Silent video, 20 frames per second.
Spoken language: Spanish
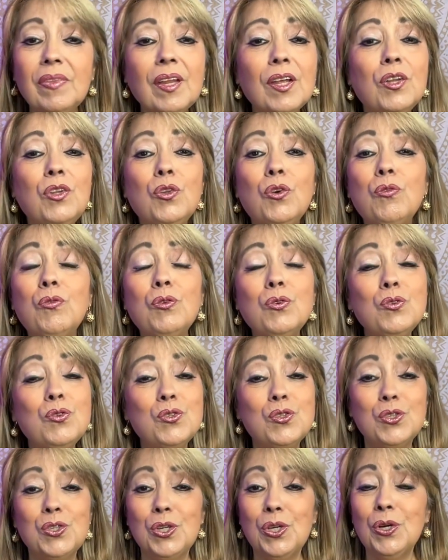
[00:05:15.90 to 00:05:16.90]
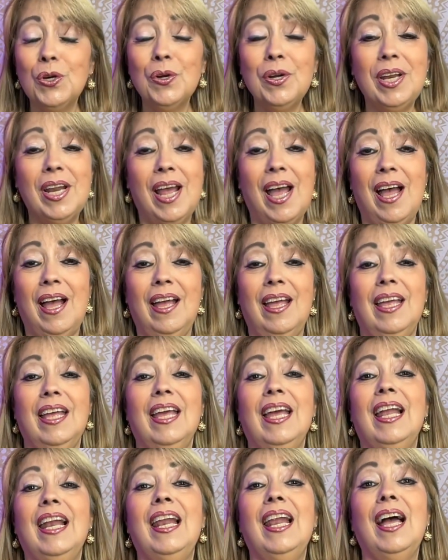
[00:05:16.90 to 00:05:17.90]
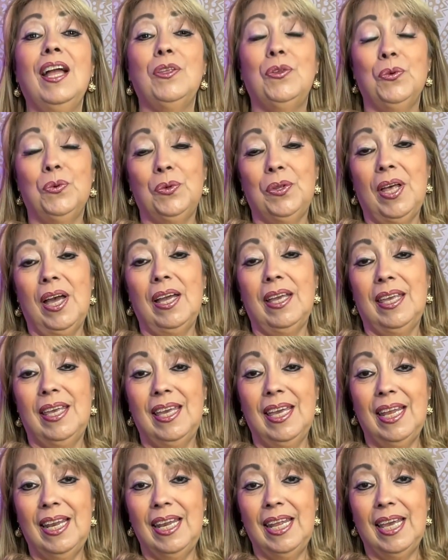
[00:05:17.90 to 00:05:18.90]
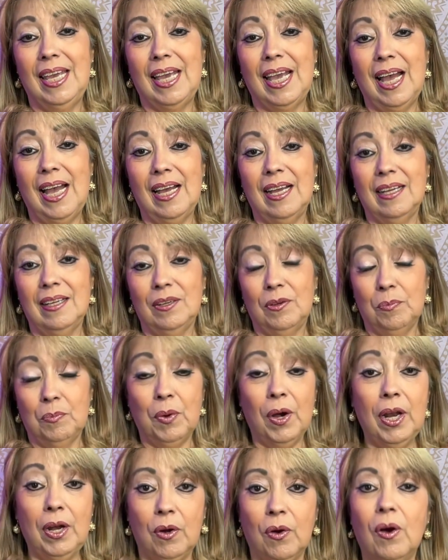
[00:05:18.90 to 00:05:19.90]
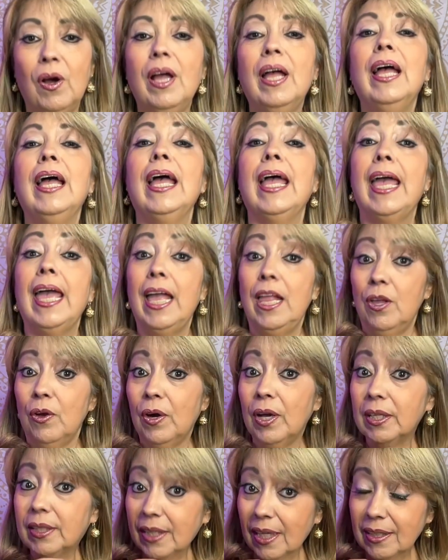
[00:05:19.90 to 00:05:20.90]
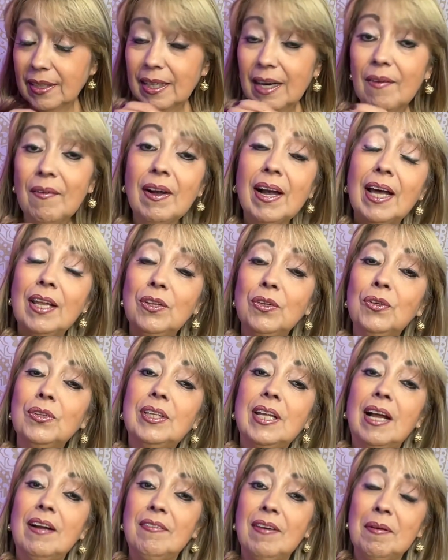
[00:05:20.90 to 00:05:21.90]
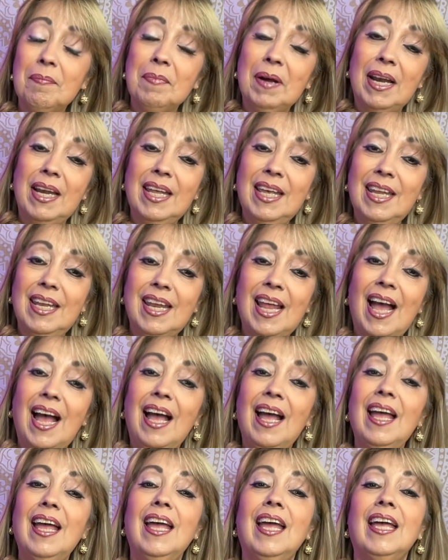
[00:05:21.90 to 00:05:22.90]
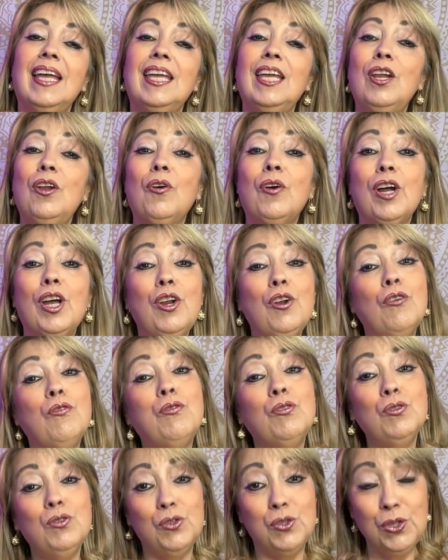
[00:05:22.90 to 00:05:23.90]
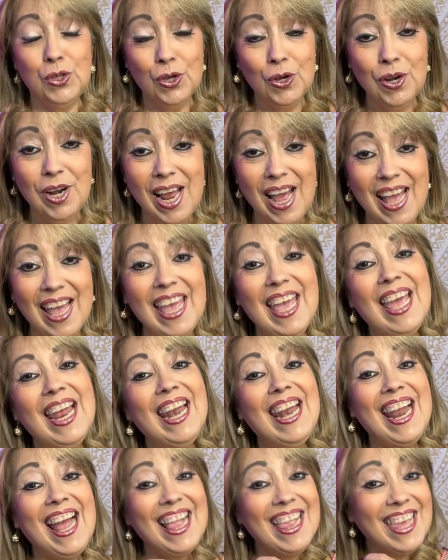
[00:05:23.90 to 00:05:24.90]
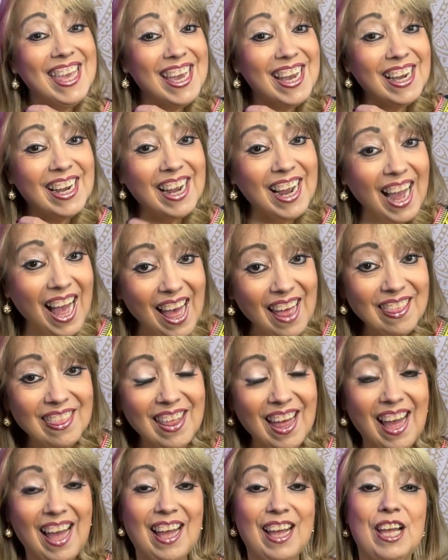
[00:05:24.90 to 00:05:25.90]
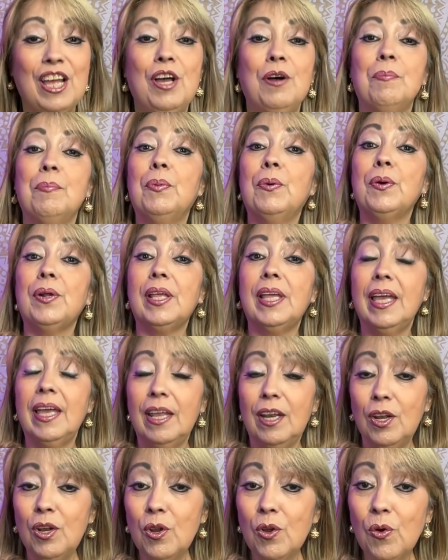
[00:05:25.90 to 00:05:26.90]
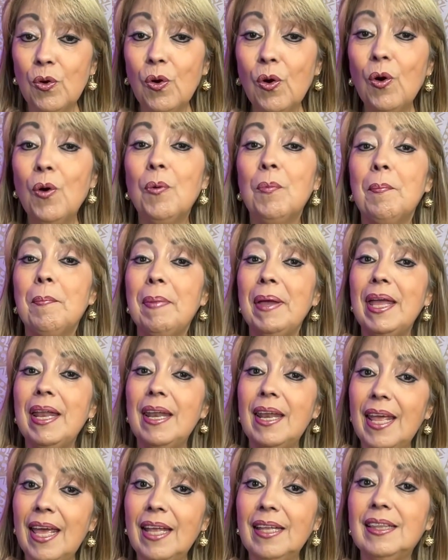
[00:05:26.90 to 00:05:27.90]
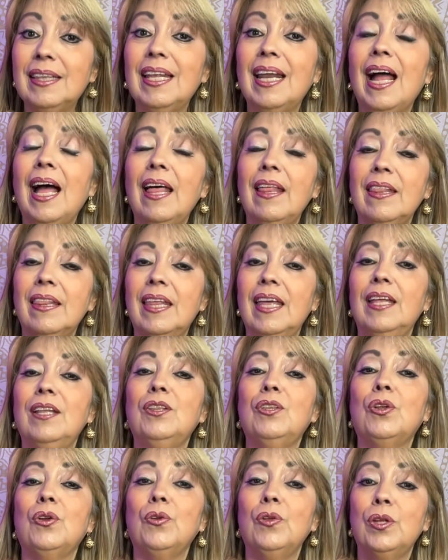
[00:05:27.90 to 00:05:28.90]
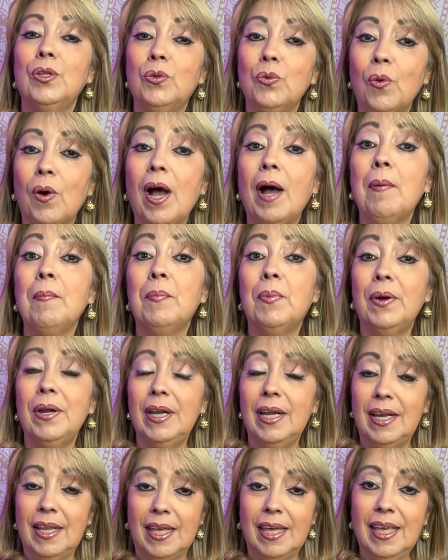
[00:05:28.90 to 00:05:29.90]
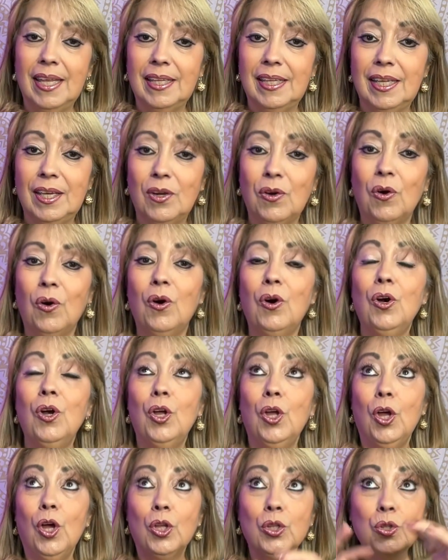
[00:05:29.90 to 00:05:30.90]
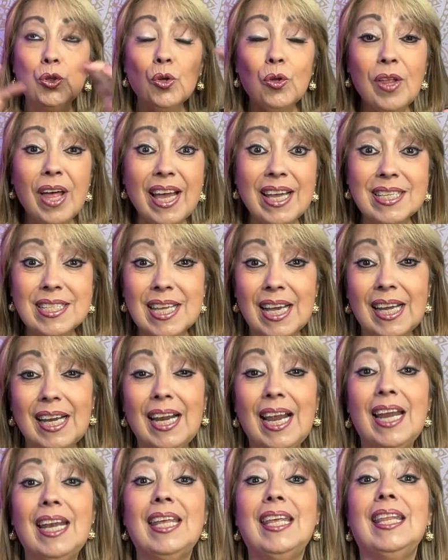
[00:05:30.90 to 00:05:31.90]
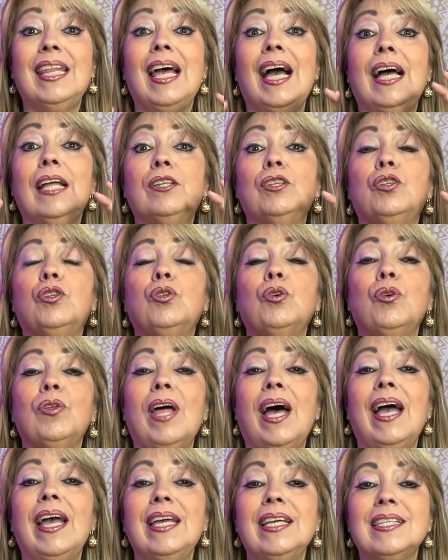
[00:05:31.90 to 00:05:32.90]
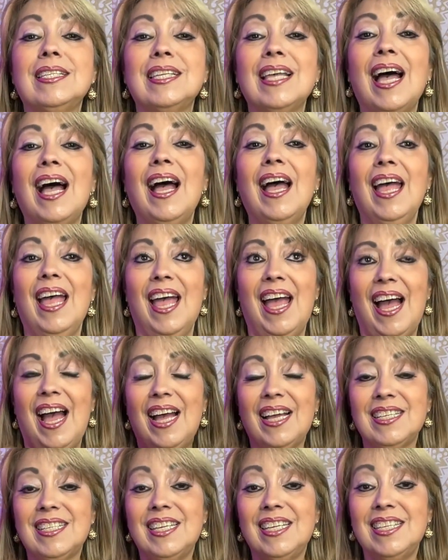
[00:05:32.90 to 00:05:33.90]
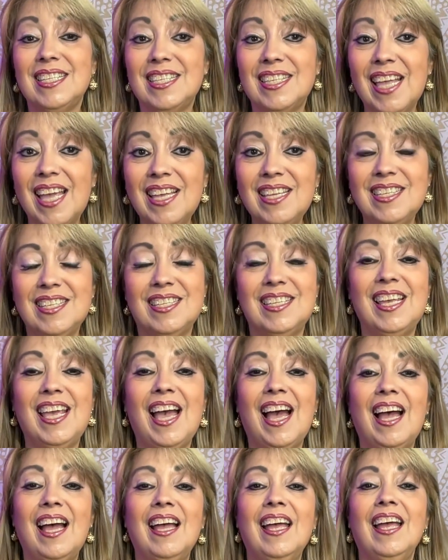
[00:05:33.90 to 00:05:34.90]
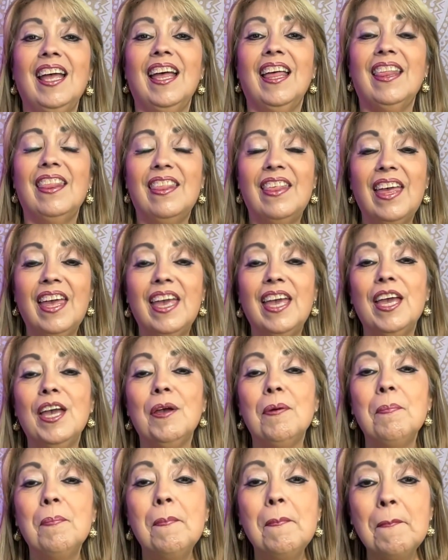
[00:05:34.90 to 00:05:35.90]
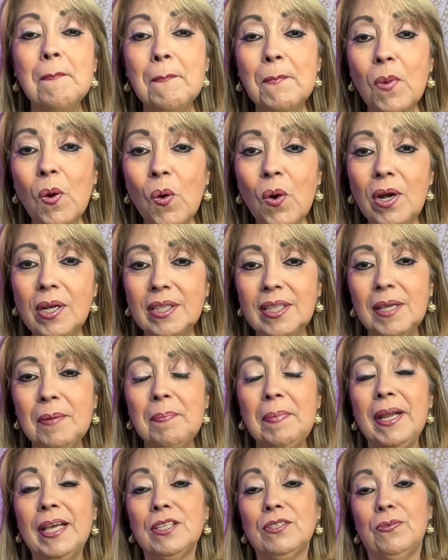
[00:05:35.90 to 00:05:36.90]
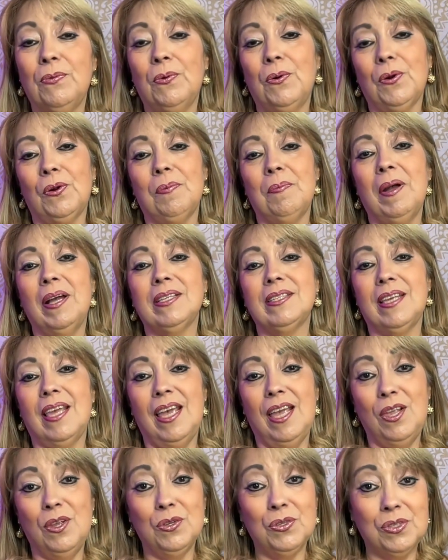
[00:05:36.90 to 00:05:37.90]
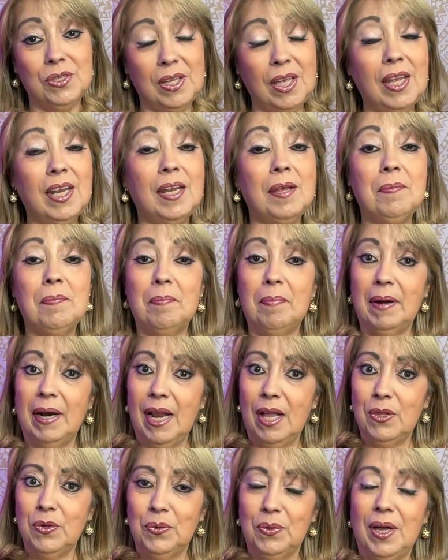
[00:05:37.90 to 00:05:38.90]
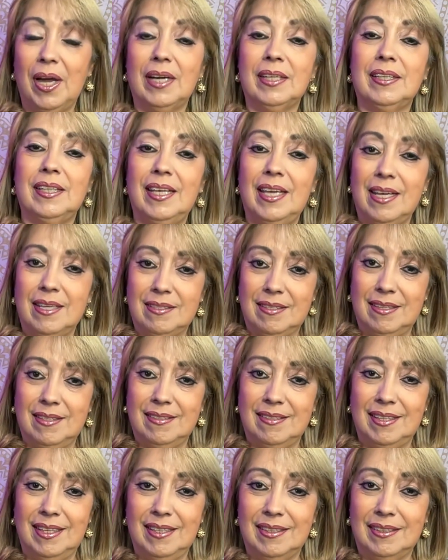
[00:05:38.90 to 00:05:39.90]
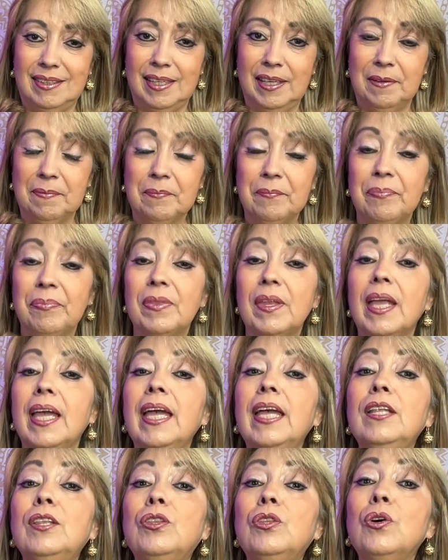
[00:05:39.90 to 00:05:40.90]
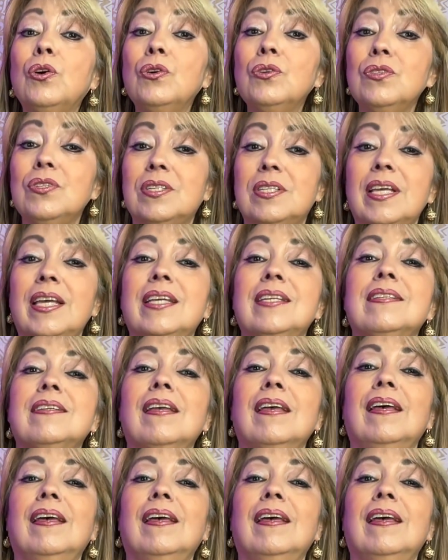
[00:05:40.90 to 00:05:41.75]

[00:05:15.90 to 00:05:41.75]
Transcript: no funciona la ayuda angélica. Bueno, ellos están trabajando tras bambalina y lo que no funciona es la llegada, porque no penetra dentro de tu campo energético toda esa claridad, toda esa asistencia de múltiples formas que ellos tienen para ayudarte y asistirte. Entonces,